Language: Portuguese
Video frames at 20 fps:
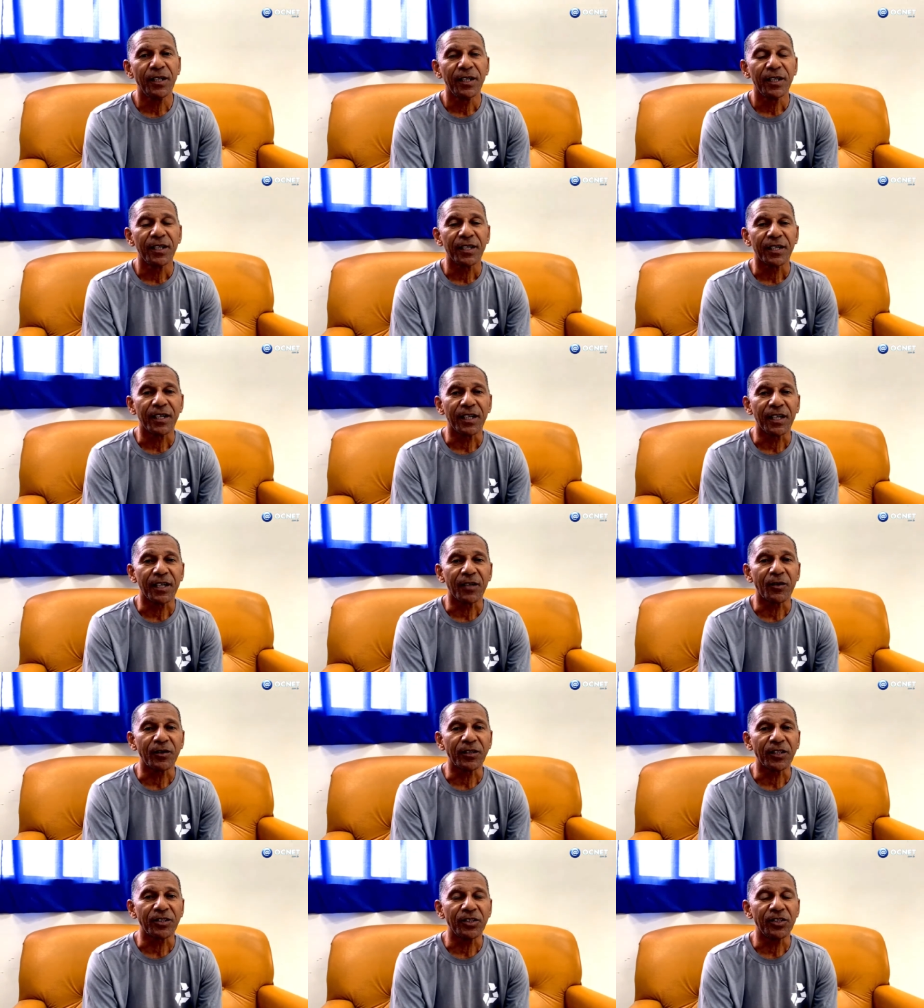que
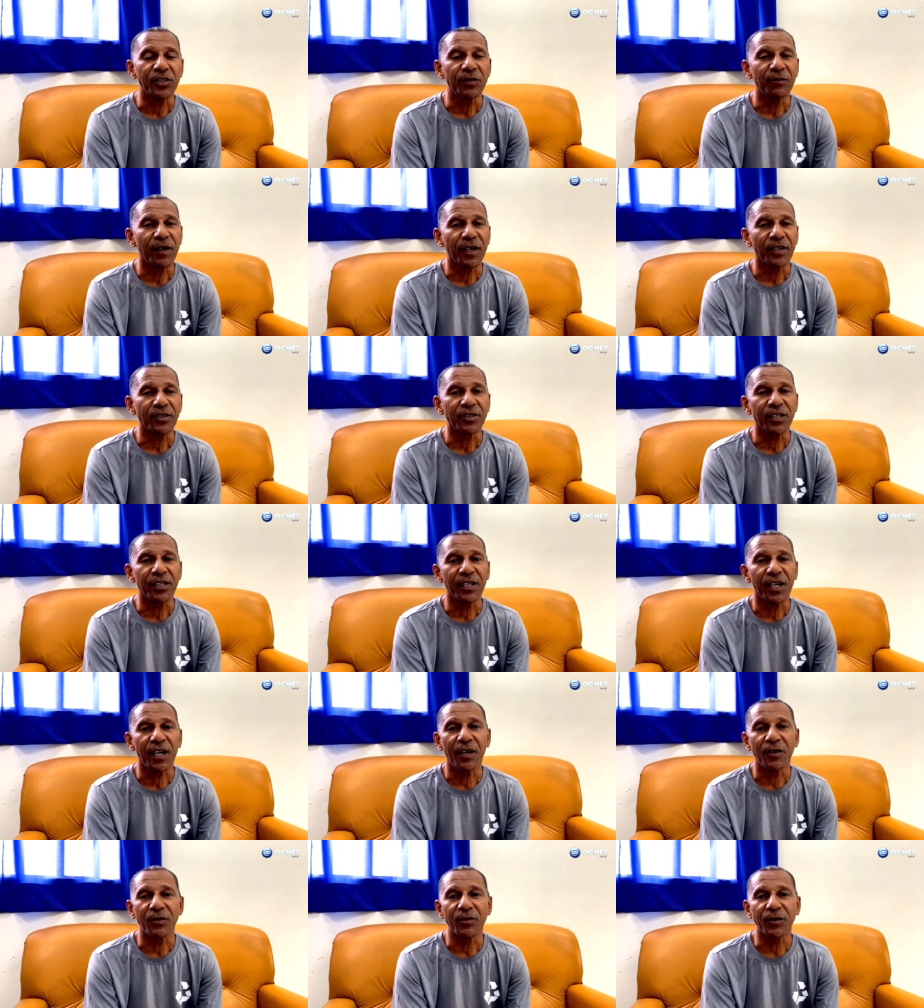quando a gente mexe em
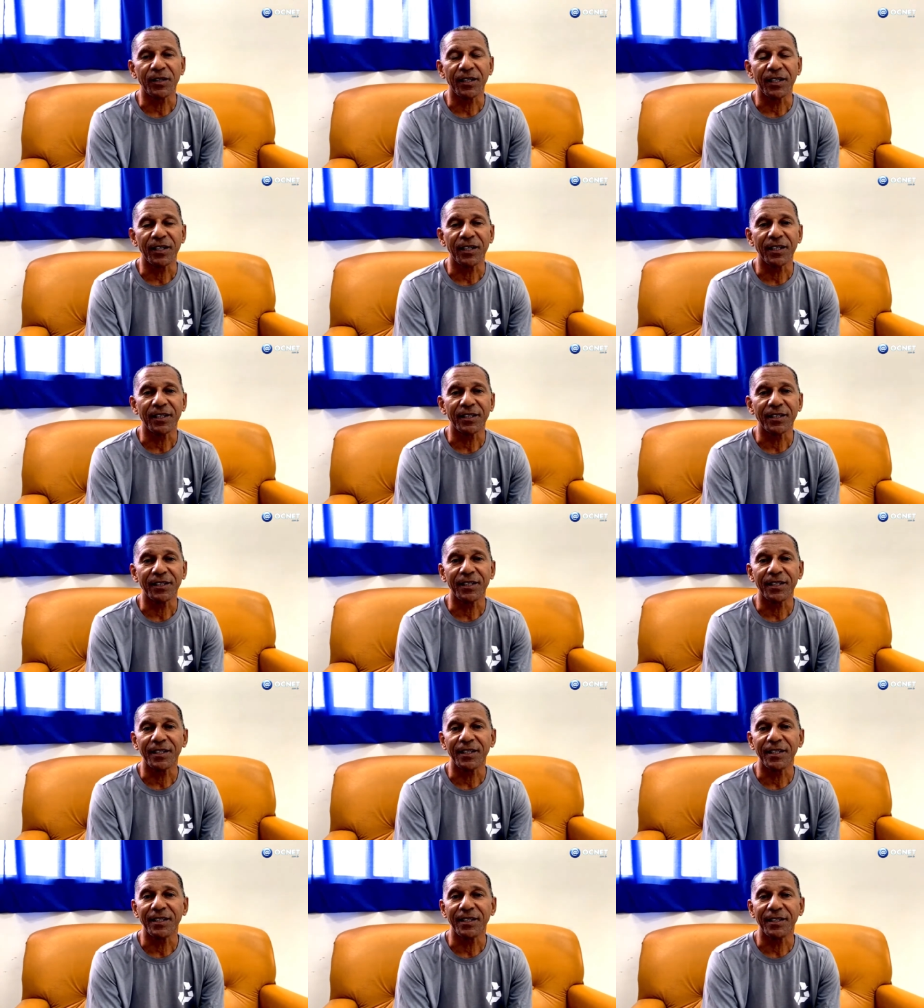algo que,
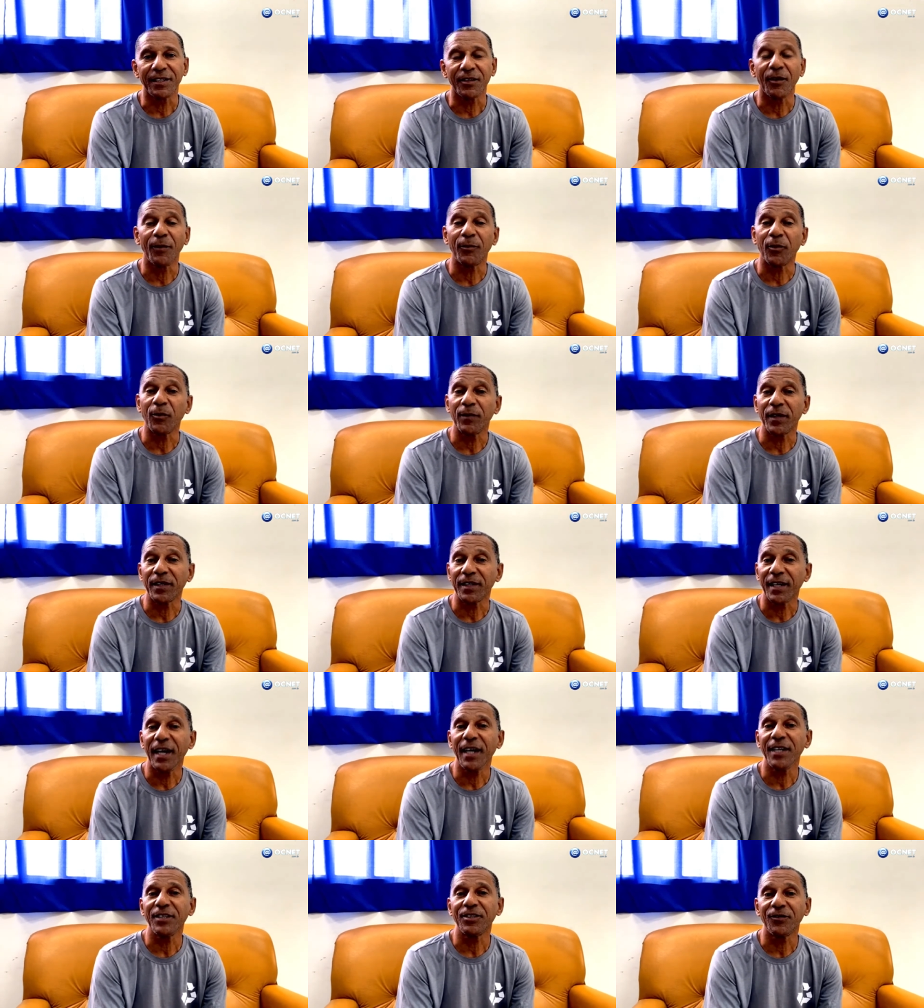que tem uma
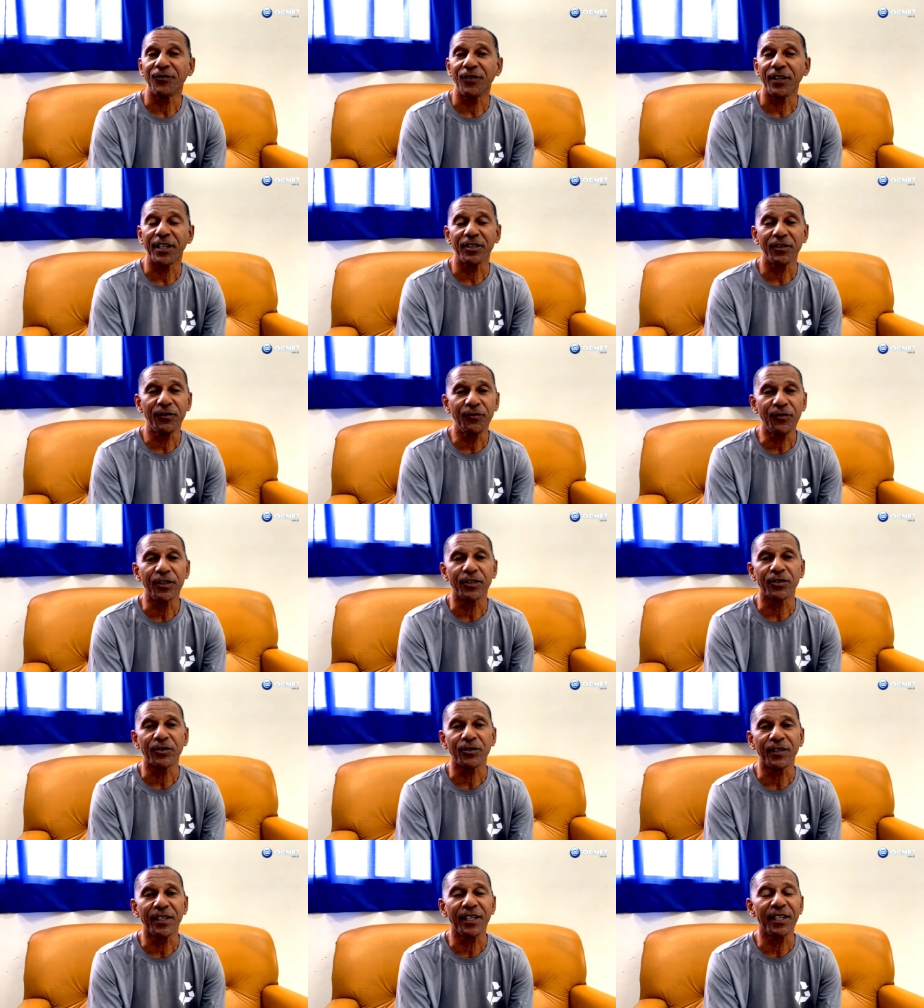propriedade, fica
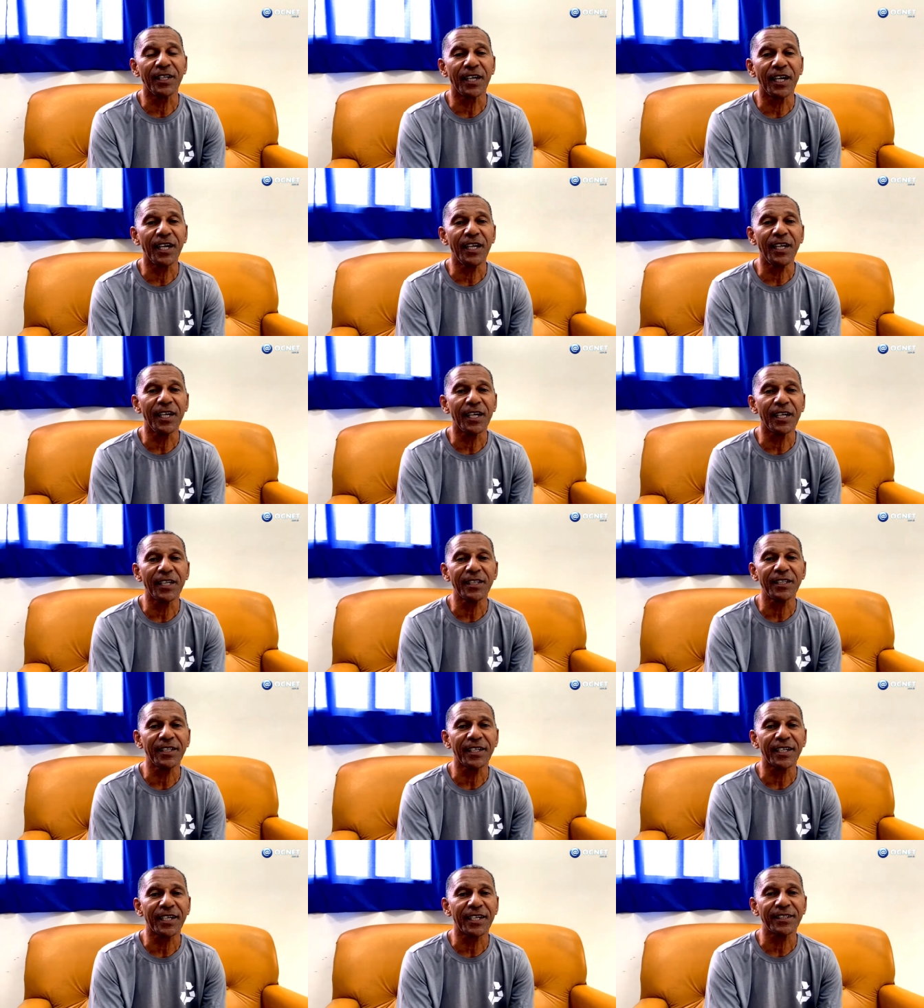difícil. Ninguém entra
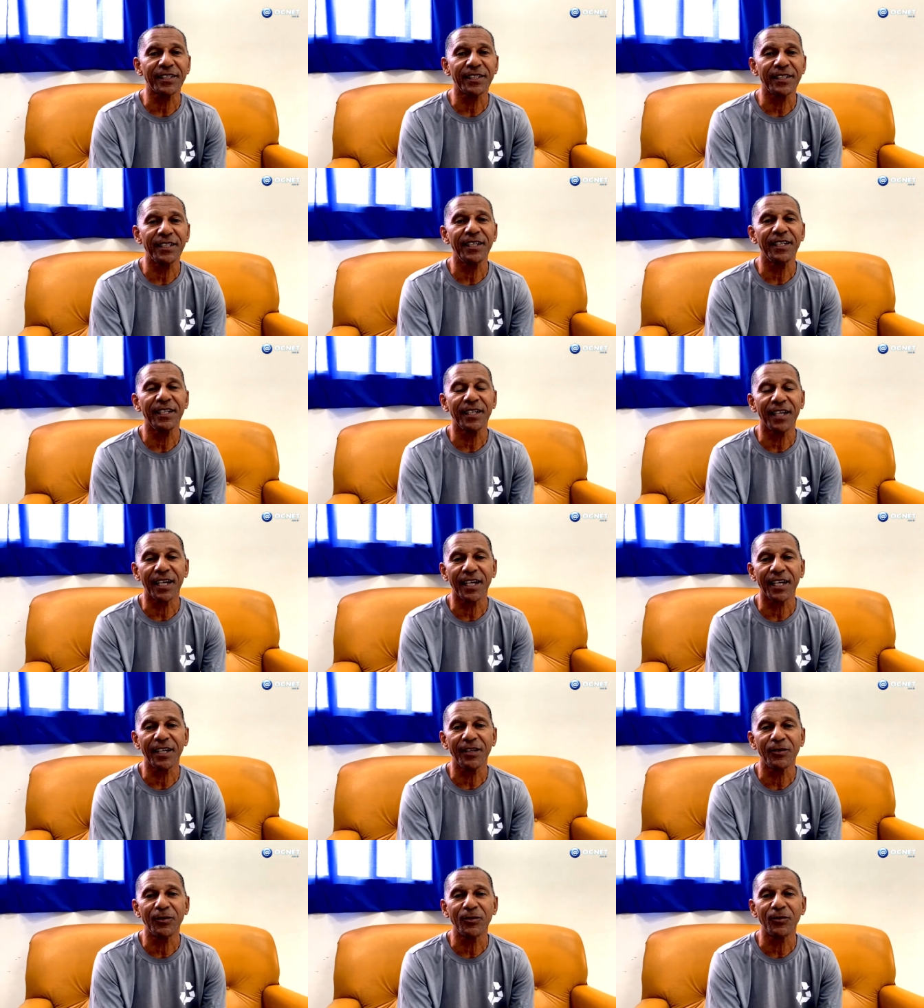na casa de
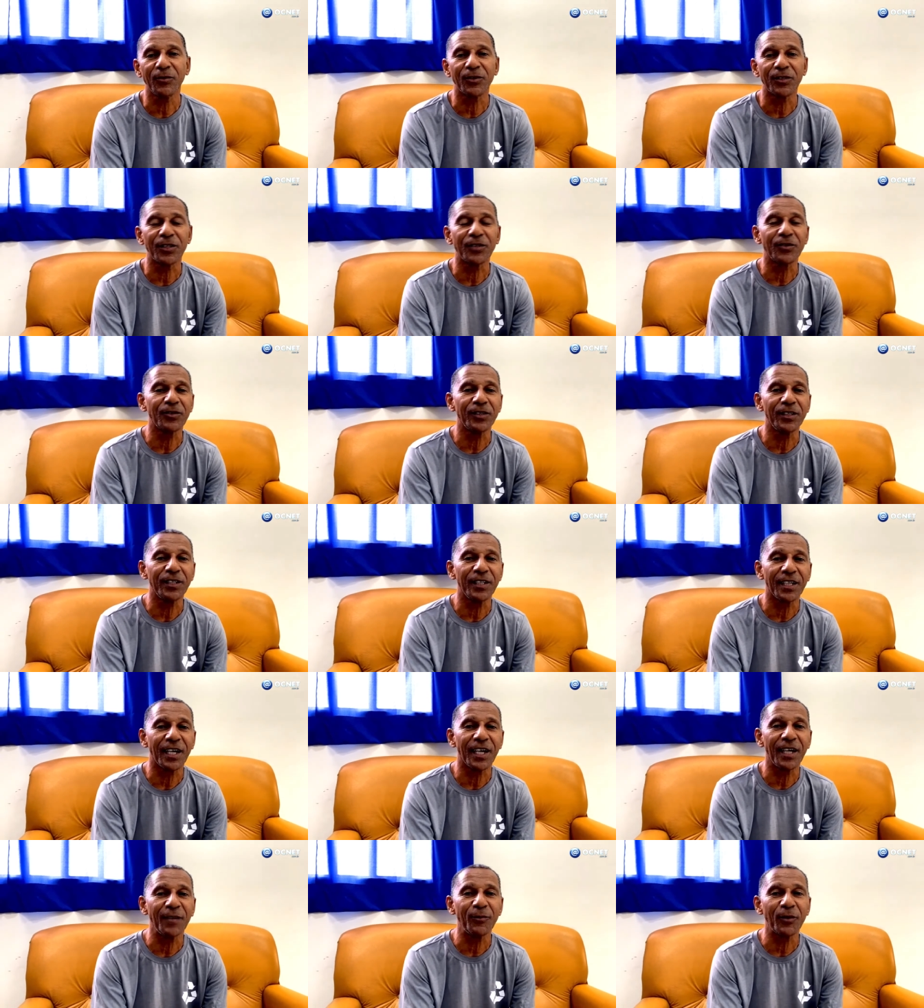ninguém ou no sítio de
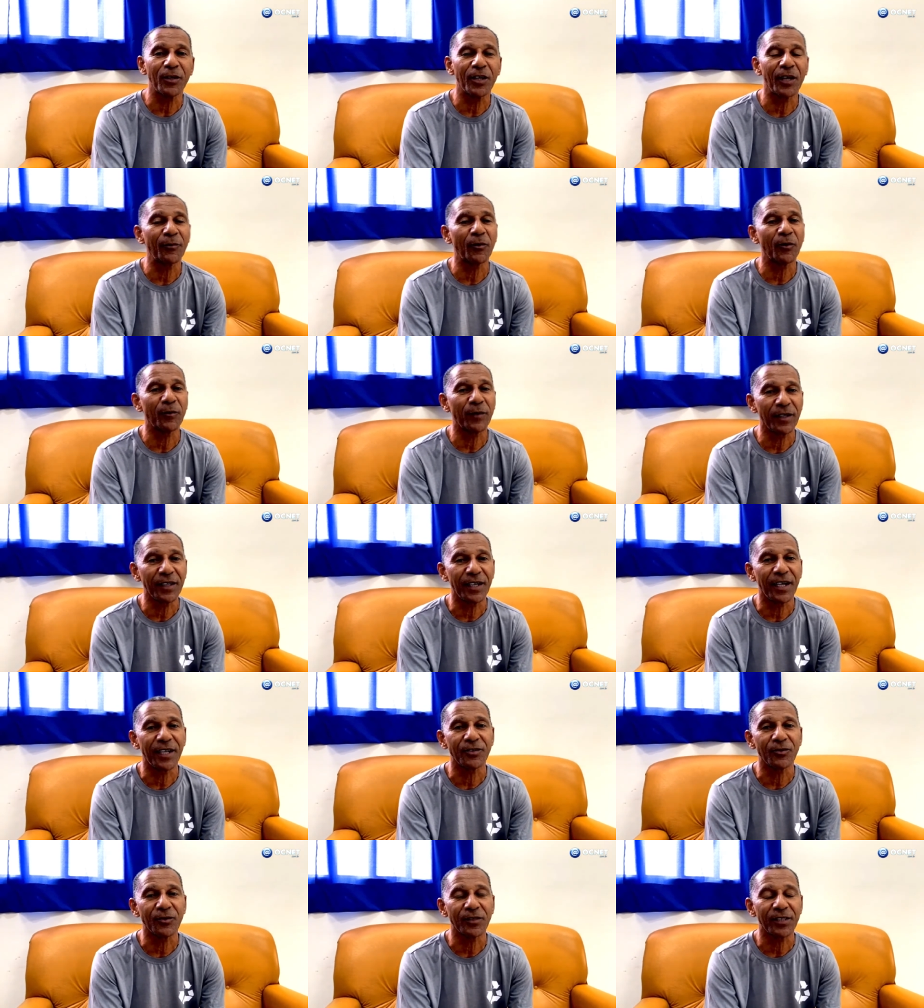ninguém porque é a
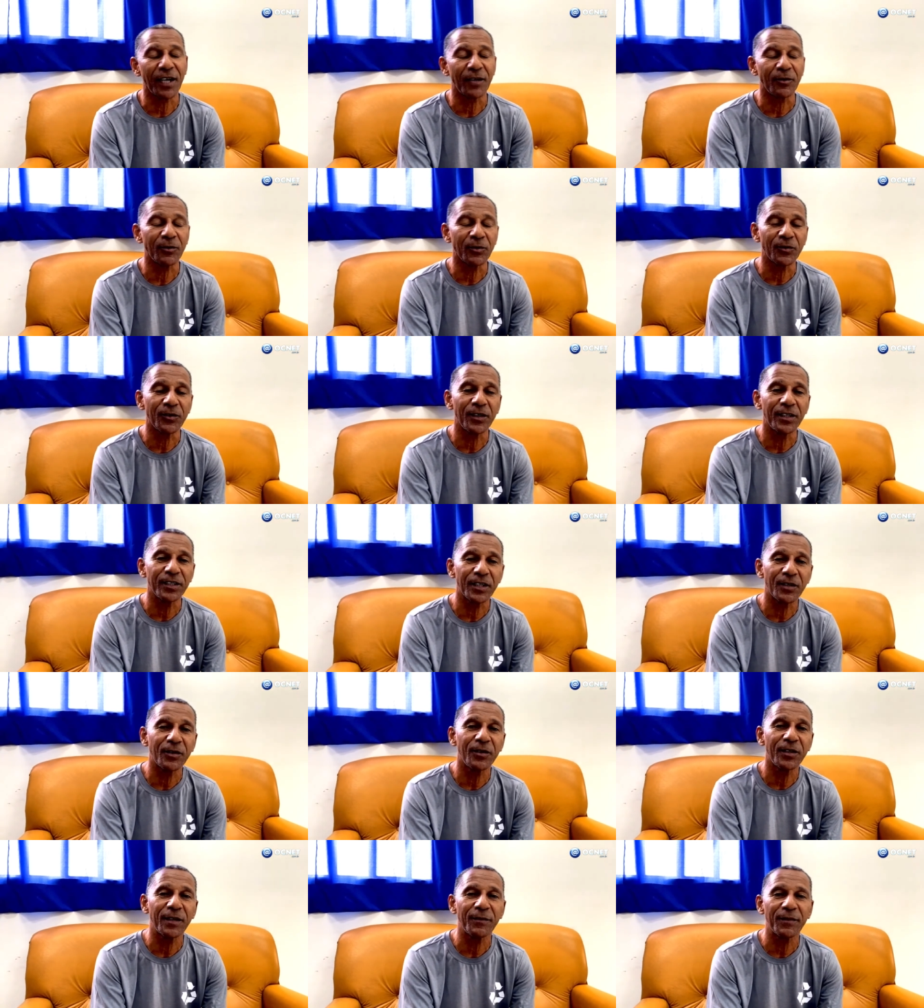propriedade. Os sacos verdes
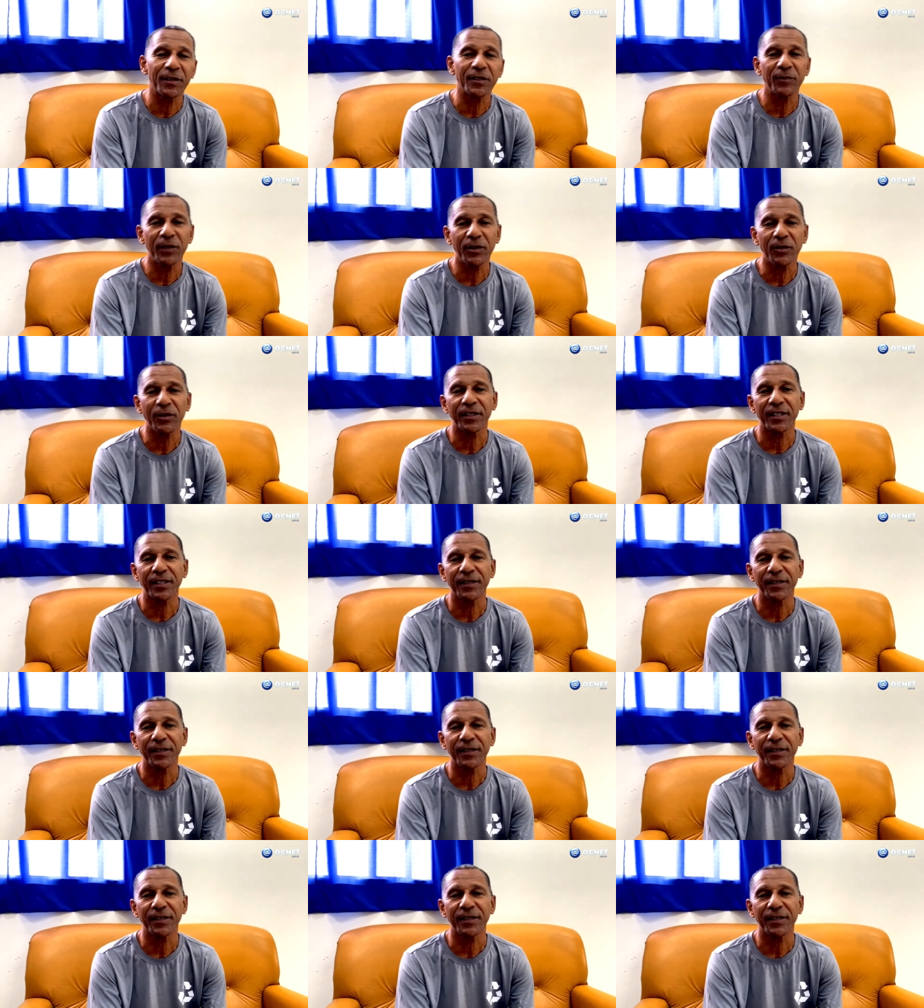agora é a mesma coisa.